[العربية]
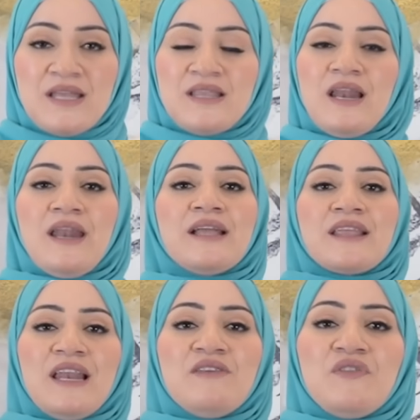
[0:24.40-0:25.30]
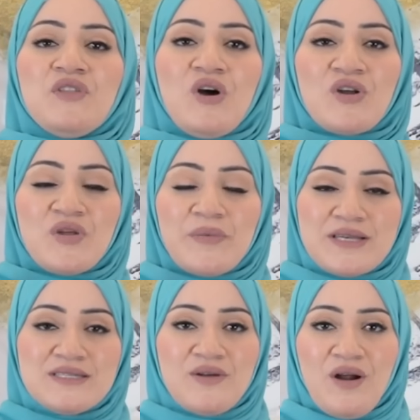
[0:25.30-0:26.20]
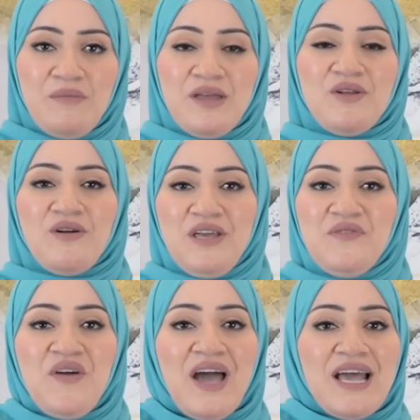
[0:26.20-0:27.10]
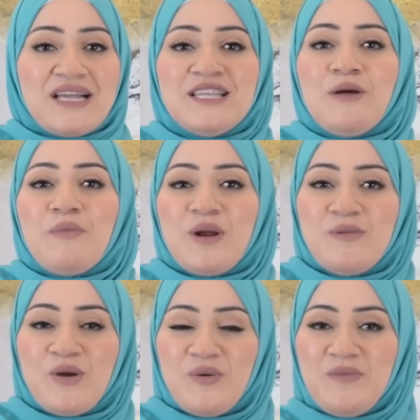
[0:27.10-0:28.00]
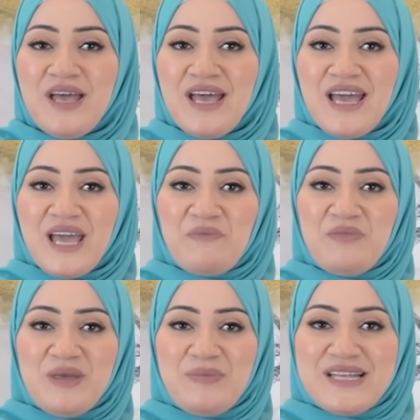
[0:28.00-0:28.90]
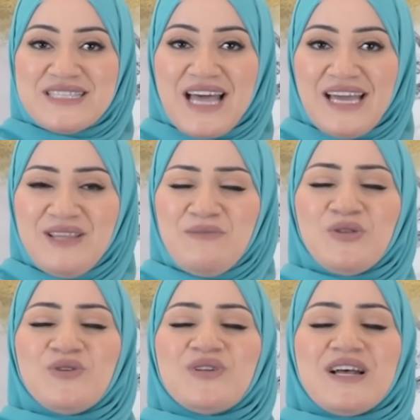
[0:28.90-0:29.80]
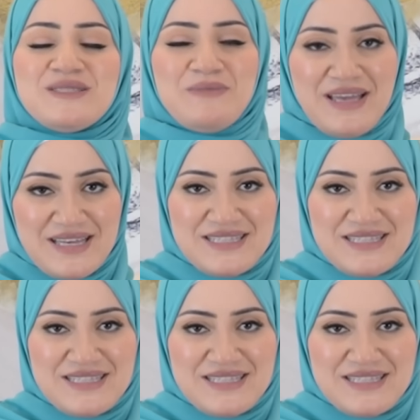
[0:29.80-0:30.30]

ده اللي انا هتكلم فيه النهارده باذن الرحمن الرحيم في حلقه جديده من برنامجكم ابني بيت سعيد مع دكتور اسماء